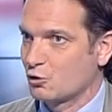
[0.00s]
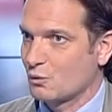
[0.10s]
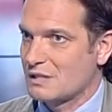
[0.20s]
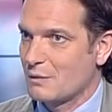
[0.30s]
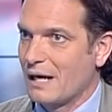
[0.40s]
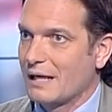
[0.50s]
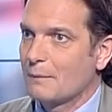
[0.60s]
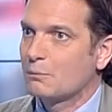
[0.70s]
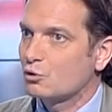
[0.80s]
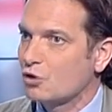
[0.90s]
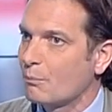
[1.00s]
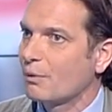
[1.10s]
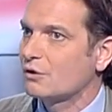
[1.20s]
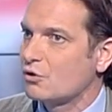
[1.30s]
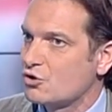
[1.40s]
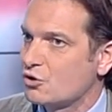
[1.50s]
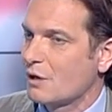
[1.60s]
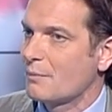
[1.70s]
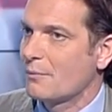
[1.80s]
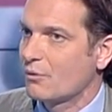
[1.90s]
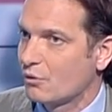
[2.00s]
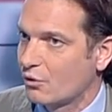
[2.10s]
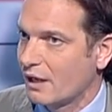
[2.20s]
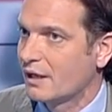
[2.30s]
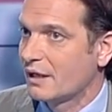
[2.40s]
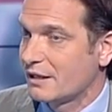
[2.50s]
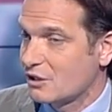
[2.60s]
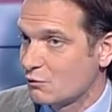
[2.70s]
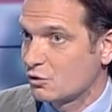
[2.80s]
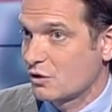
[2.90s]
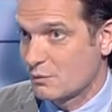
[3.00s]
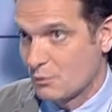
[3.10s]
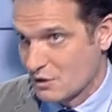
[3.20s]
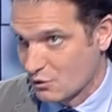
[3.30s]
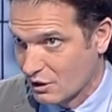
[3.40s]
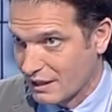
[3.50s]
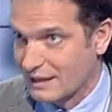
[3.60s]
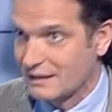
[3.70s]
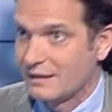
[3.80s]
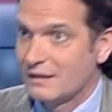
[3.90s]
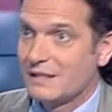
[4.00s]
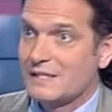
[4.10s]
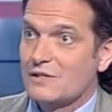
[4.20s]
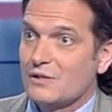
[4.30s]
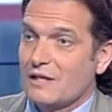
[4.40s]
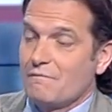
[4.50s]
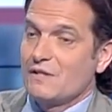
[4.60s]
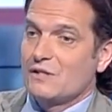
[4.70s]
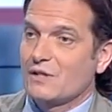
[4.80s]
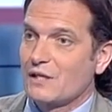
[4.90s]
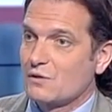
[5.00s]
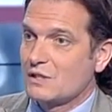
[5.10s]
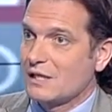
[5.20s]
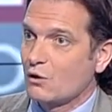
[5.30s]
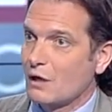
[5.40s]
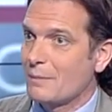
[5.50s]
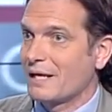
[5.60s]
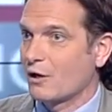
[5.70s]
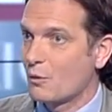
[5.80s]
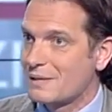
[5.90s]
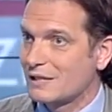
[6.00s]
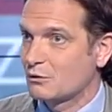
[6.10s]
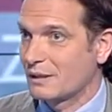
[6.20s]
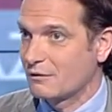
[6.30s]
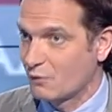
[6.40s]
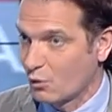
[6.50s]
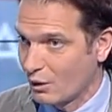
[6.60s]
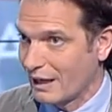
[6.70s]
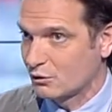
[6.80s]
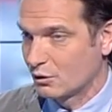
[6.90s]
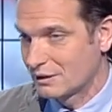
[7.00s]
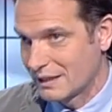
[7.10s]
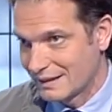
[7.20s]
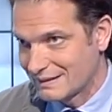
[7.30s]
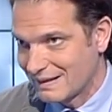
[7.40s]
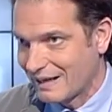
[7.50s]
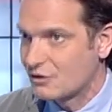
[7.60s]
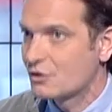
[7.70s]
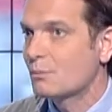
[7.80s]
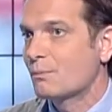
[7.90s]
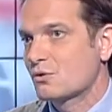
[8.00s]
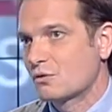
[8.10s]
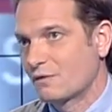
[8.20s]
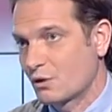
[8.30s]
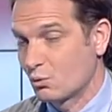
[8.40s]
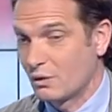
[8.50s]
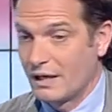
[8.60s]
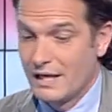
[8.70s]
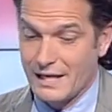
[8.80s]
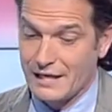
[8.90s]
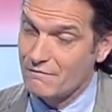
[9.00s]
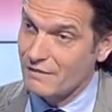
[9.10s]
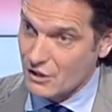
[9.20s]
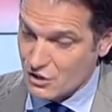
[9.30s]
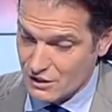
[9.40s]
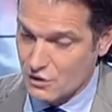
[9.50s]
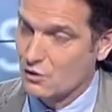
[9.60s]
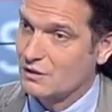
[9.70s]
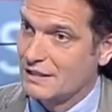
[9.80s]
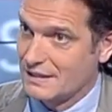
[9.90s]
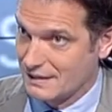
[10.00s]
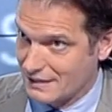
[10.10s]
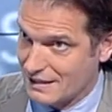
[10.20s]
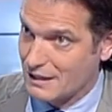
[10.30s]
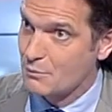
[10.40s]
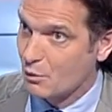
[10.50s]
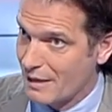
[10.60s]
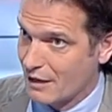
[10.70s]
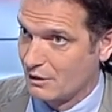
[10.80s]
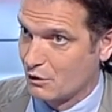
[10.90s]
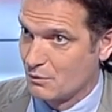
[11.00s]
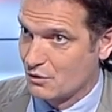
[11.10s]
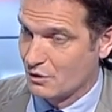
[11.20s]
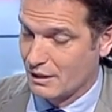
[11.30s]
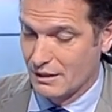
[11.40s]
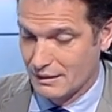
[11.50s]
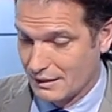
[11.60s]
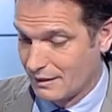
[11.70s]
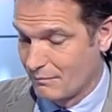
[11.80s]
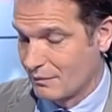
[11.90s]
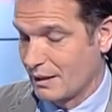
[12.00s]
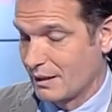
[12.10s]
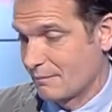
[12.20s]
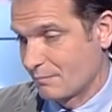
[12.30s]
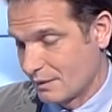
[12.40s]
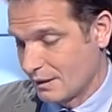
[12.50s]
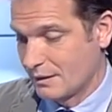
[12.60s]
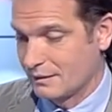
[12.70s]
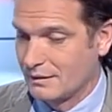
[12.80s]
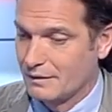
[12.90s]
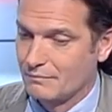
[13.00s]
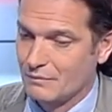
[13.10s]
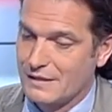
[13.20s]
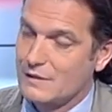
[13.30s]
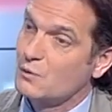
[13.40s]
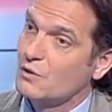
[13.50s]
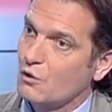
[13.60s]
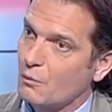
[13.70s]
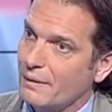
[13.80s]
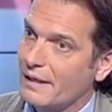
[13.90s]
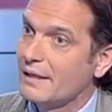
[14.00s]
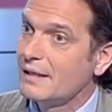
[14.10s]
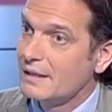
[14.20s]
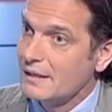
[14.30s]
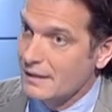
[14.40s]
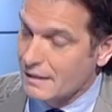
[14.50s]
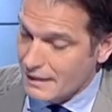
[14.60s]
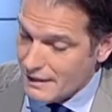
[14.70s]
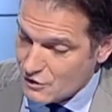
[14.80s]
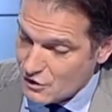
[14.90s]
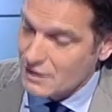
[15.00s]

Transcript: contro queste banche. Purtroppo ad oggi non abbiamo ancora ricevuto risposte concrete, nel senso che, visto che non si sa ancora bene come è stato manipolato nei dettagli, non possono fare nulla. Invece ci sono delle sentenze, il libro bianco della Commissione delle, della, delle, delle istituzioni europee eh,